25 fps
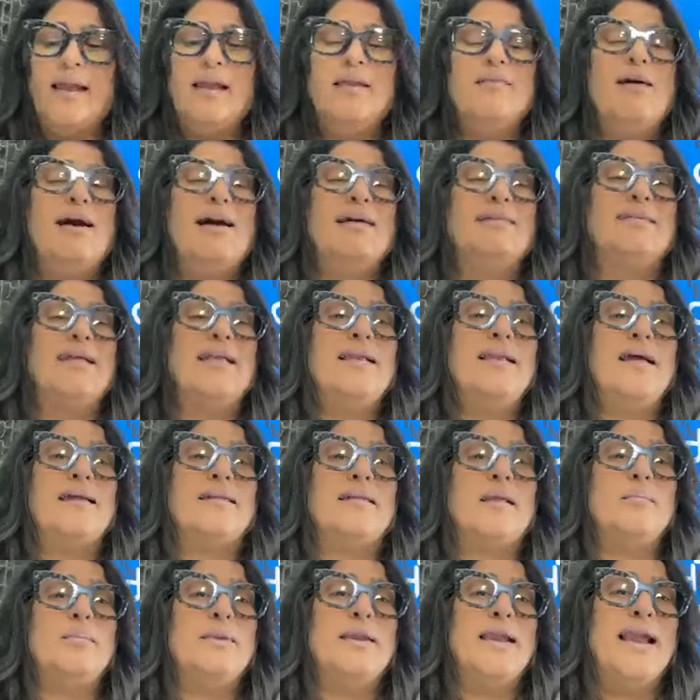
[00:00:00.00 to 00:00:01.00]
que le van a hacer a
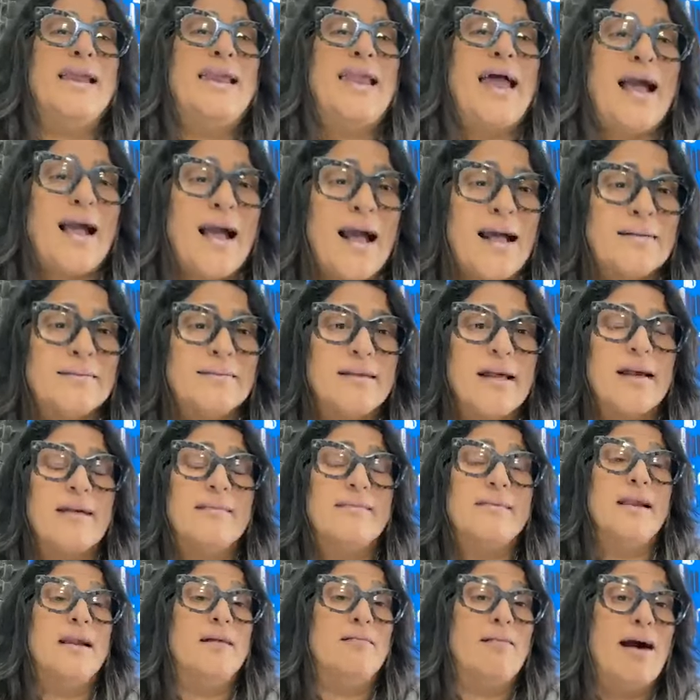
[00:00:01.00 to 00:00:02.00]
terminar la casa, que
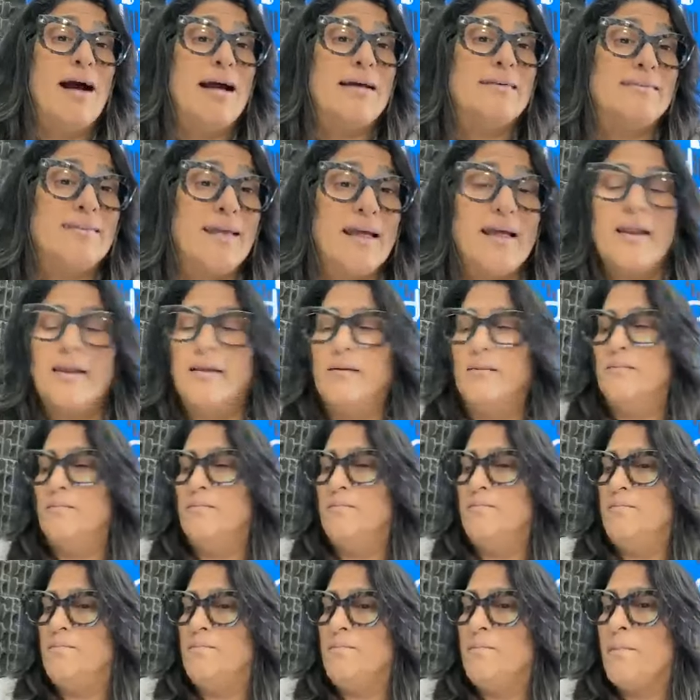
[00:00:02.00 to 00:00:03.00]
se la van a hacer.
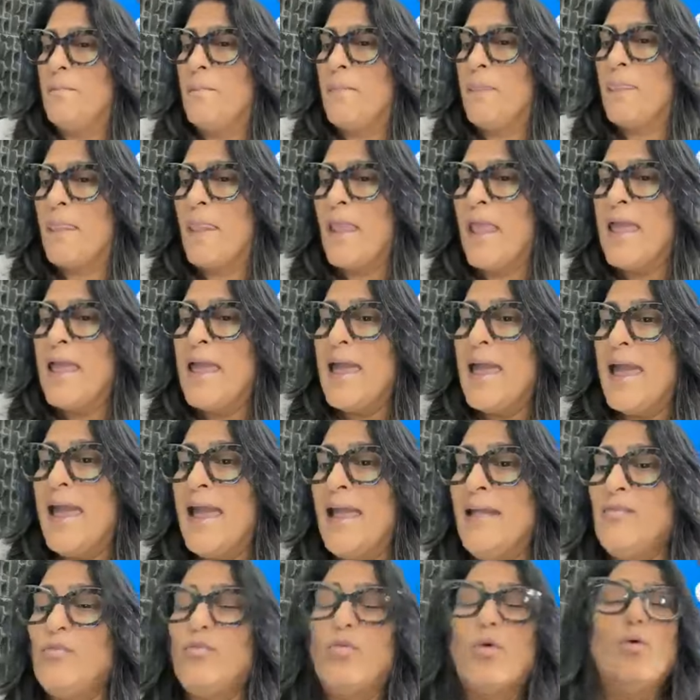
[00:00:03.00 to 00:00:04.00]

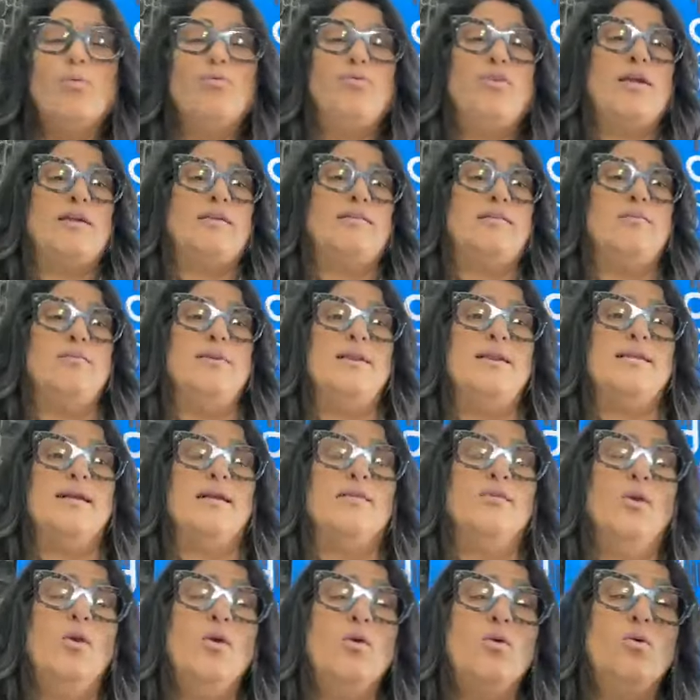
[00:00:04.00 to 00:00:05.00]
Eso,
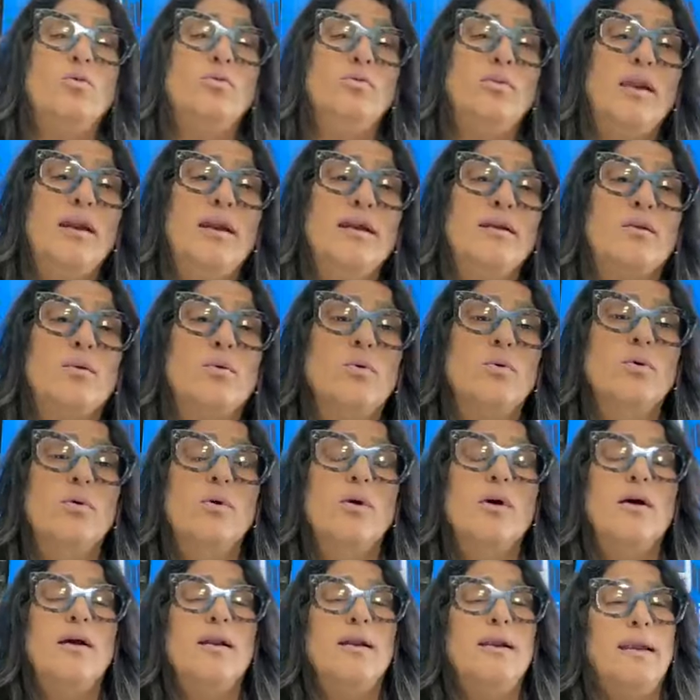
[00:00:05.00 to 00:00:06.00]
flexibilizando los contratos,
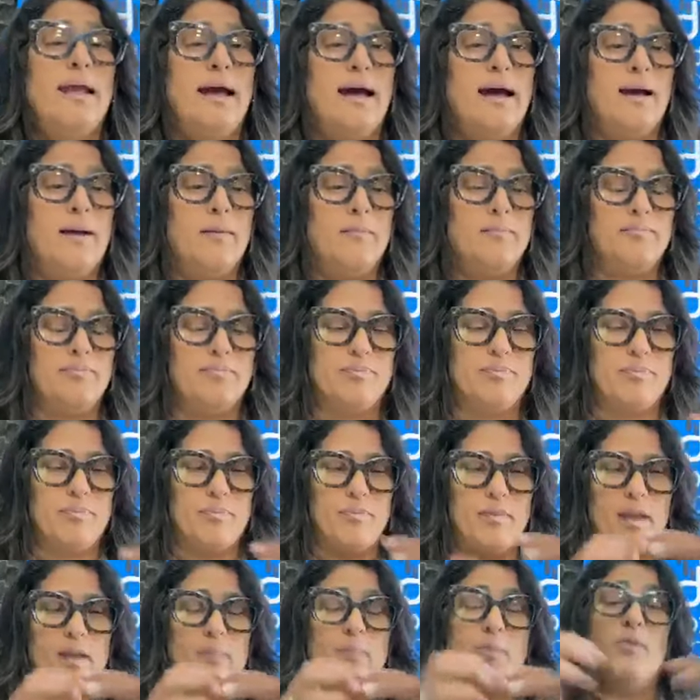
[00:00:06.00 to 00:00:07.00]

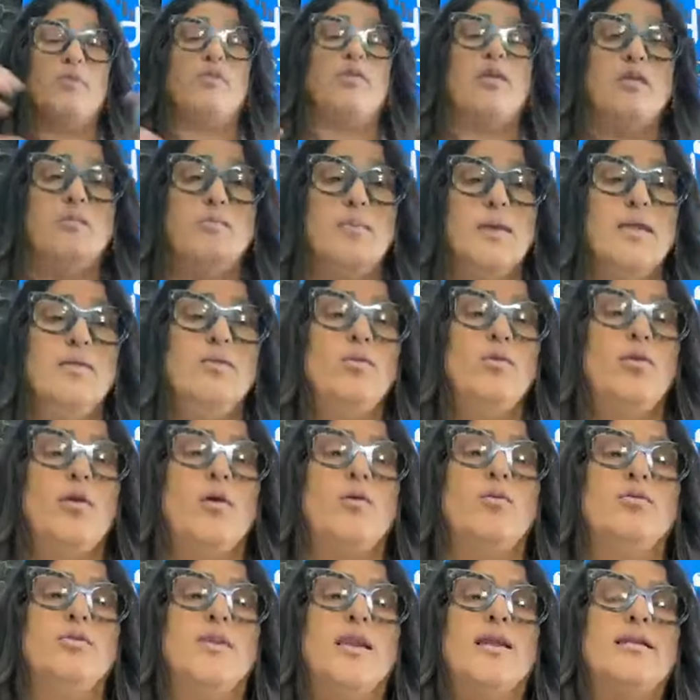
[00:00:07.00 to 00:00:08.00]
el procedimiento de
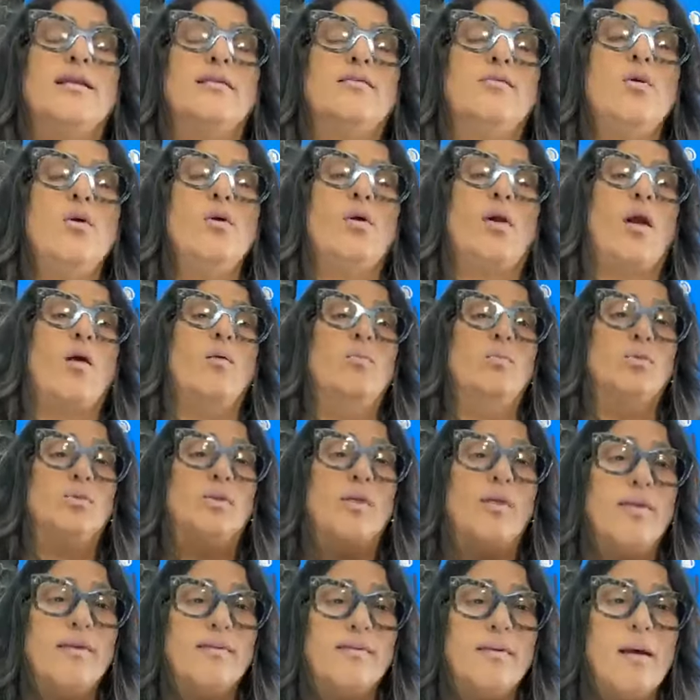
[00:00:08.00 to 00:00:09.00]
contratación, que como
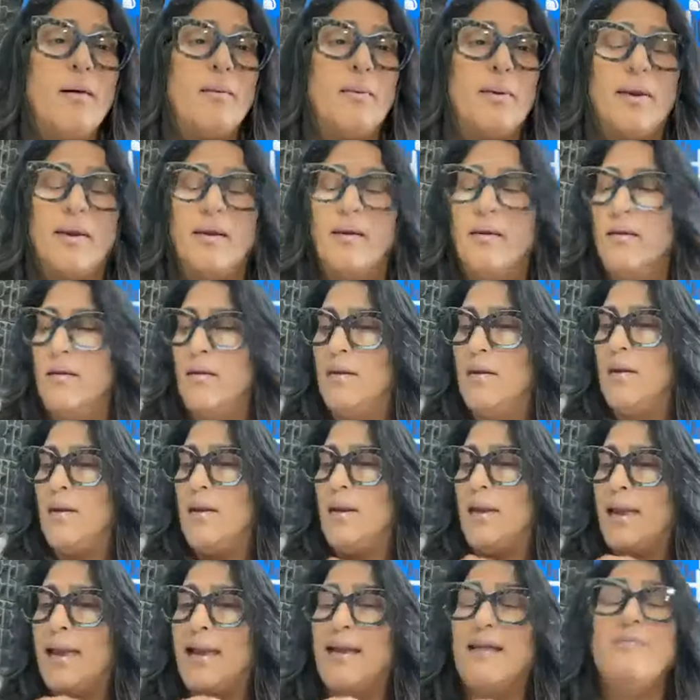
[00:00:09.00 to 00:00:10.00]
ustedes saben,
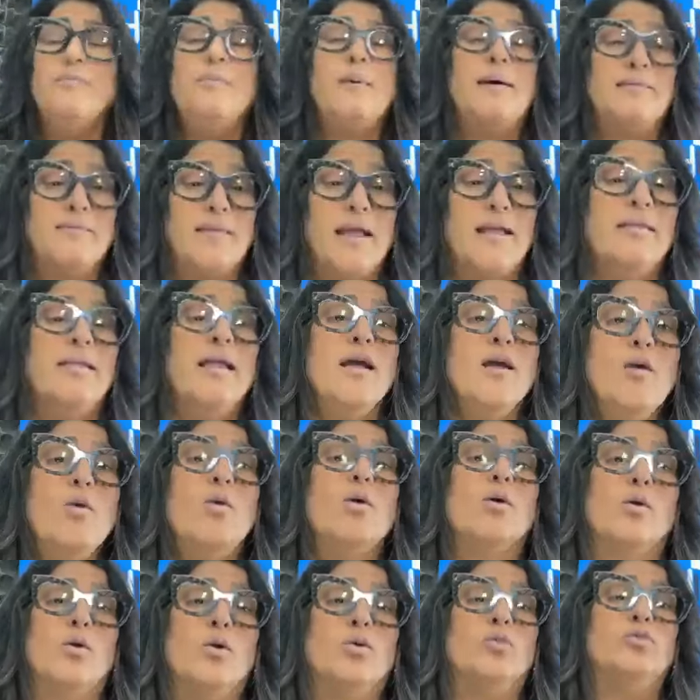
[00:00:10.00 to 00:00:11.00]
es bastante
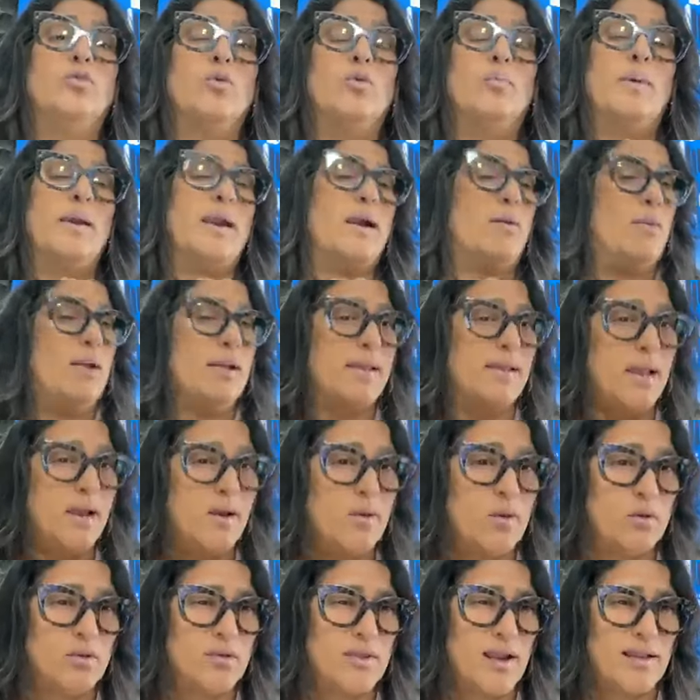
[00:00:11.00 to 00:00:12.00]
engorroso para cualquier
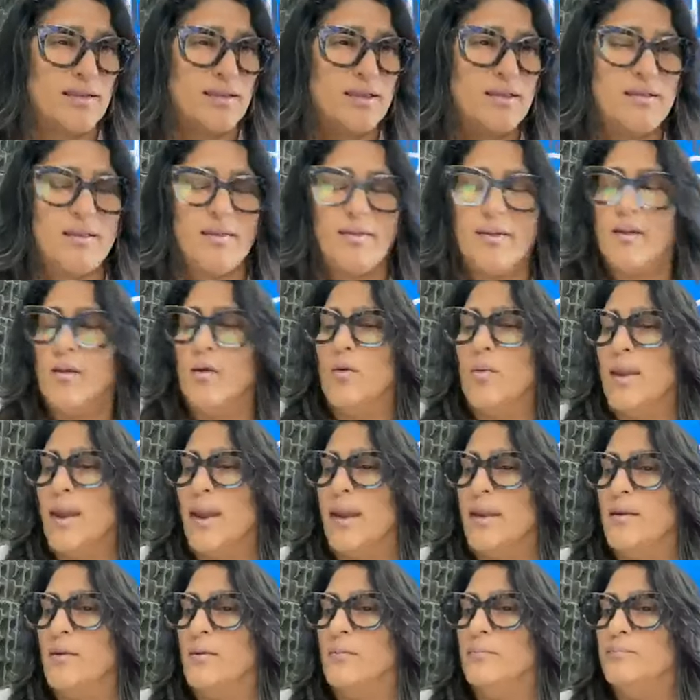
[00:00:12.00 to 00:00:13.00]
contratista del
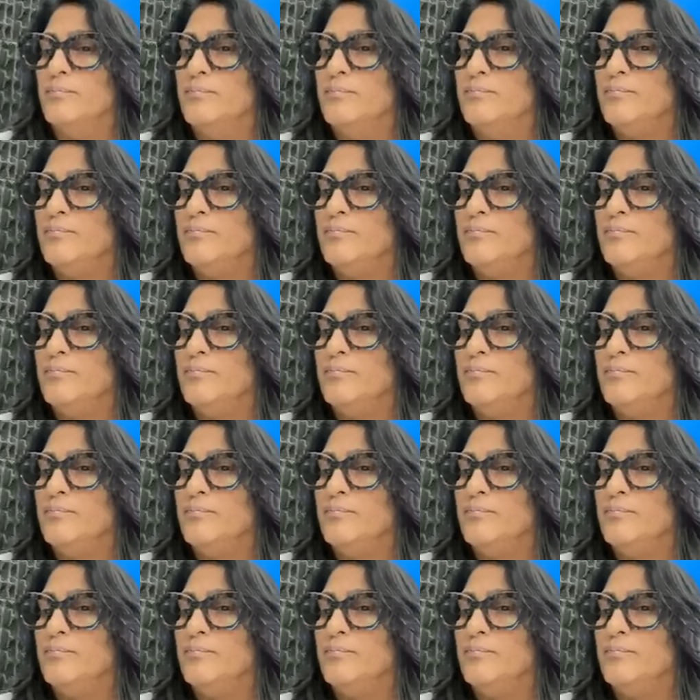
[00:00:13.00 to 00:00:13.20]
gobierno.